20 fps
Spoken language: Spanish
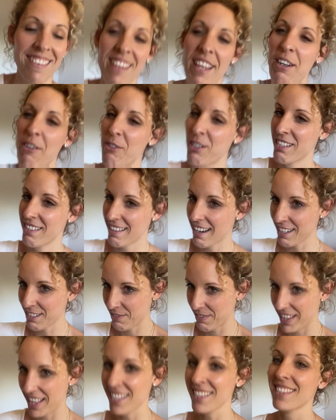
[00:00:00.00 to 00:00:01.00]
de nuestras
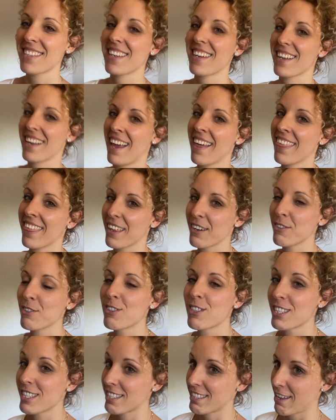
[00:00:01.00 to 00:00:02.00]
vidas tener que hacer un
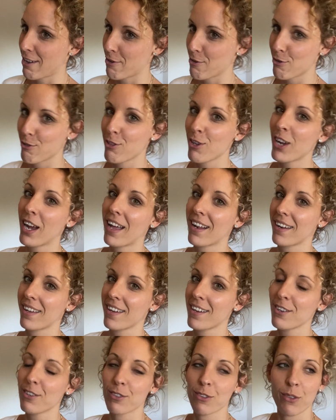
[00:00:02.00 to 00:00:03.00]
segundo carnet
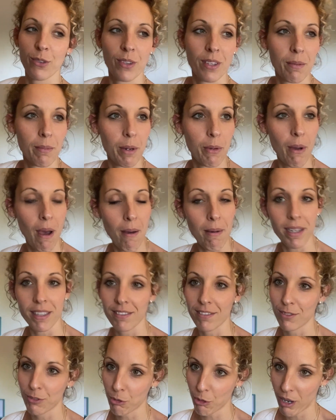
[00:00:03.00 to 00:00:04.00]
de conducir. Menuda
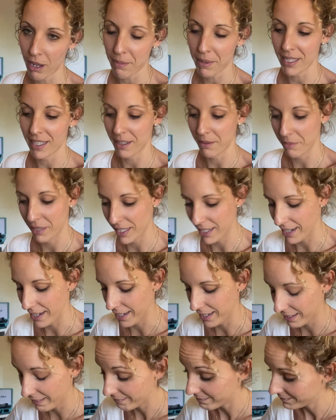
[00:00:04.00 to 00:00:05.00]
aventura, madre mía,
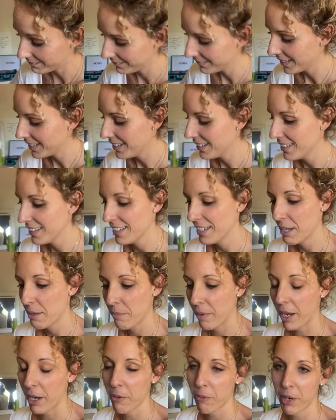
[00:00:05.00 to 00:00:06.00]
¿eh?
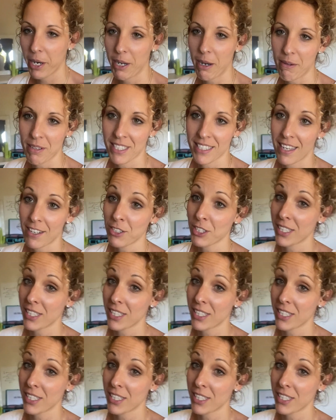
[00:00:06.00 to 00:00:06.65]
Pero bueno, a ver si ya nos